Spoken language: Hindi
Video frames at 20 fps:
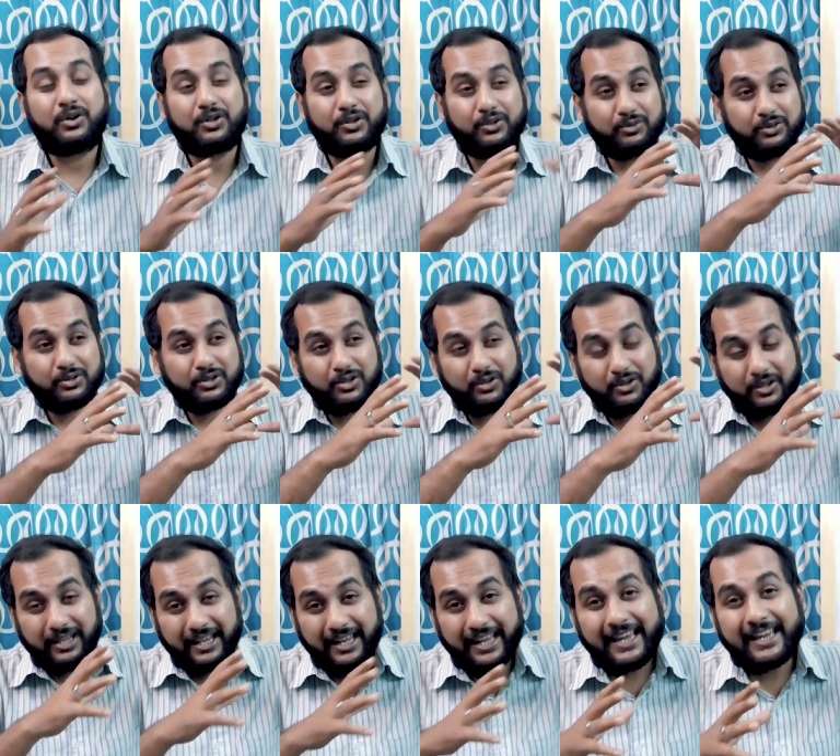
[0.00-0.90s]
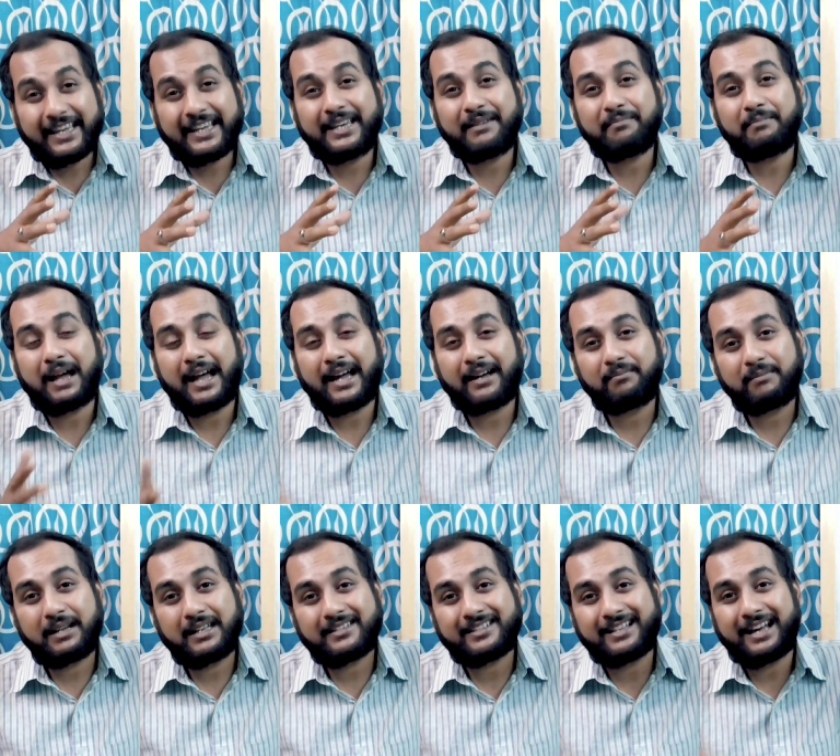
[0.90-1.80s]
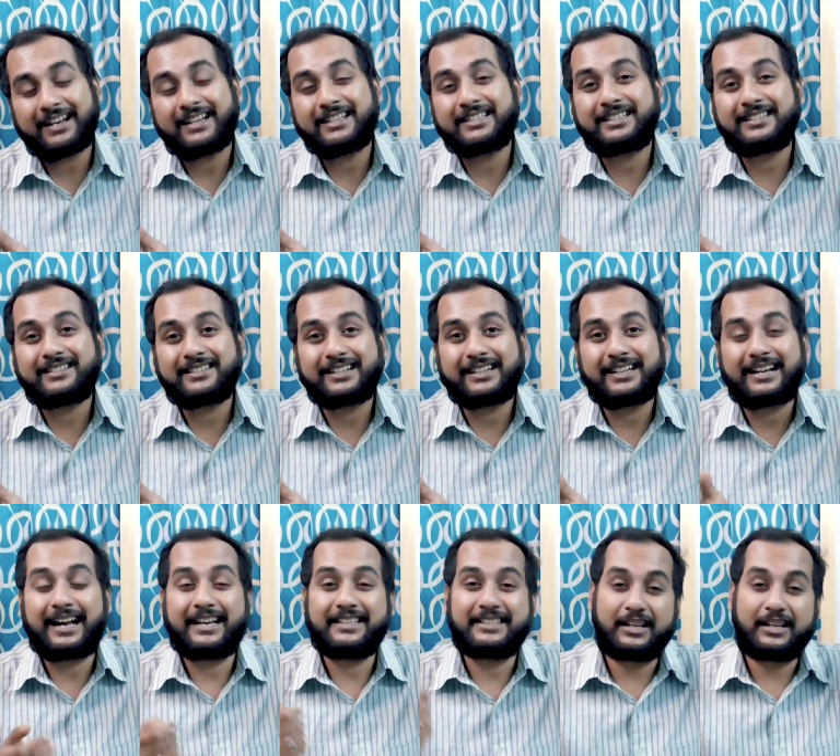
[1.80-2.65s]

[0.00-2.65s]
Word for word: और सोचते हो कि एक ही बैग में सारा चीज़ अगर आ